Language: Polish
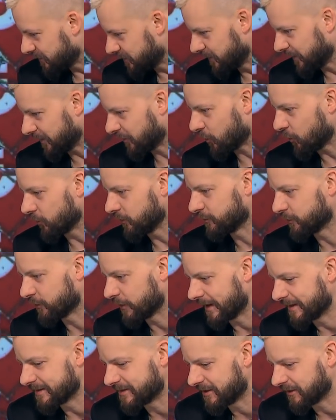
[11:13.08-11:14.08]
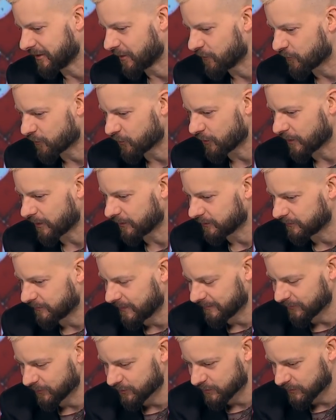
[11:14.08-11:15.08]
żeby koń trojański tego wroga od
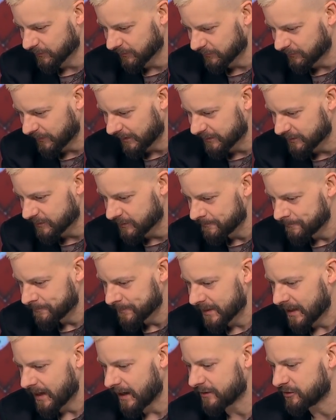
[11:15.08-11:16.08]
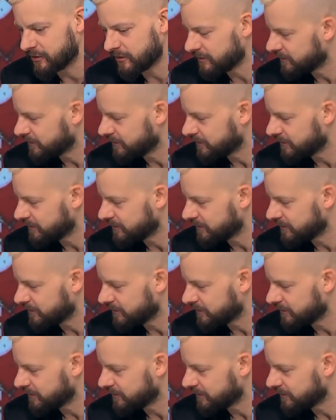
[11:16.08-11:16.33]
wewnątrz rozwalić. No, ale z